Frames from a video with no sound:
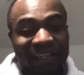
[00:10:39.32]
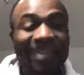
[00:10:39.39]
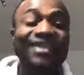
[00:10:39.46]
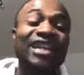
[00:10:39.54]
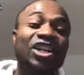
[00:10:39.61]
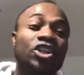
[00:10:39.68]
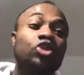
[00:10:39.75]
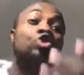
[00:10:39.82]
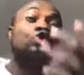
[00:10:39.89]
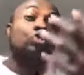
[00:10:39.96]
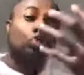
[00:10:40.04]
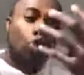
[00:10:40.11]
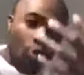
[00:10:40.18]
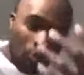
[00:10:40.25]
qu'il s'agit
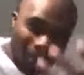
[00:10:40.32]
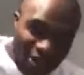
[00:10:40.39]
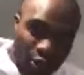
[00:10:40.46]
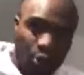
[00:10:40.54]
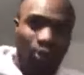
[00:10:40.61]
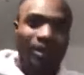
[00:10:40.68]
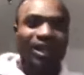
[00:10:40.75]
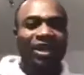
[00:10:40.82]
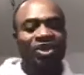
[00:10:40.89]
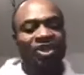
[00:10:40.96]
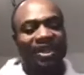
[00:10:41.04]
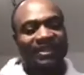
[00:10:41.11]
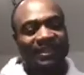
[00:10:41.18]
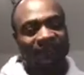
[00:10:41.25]
du double scrutin
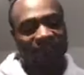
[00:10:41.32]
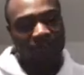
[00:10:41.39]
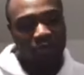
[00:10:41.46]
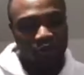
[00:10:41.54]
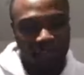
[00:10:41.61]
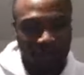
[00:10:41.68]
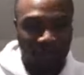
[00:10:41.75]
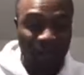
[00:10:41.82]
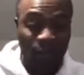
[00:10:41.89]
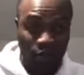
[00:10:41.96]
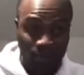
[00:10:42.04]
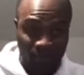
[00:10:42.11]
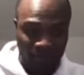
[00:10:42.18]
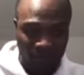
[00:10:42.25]
législatif et
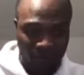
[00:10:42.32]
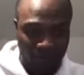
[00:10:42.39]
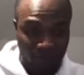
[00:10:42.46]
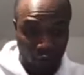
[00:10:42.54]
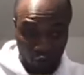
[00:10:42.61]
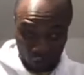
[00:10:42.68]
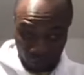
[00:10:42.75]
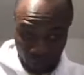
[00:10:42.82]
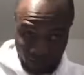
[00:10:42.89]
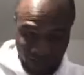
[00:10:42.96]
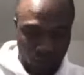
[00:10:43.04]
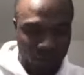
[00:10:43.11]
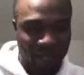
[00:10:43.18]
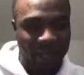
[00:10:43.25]
municipal 2020. Le
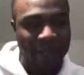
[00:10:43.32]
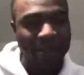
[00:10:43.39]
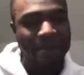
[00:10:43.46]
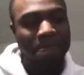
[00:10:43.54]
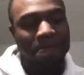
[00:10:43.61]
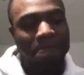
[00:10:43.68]
nouveau circulaire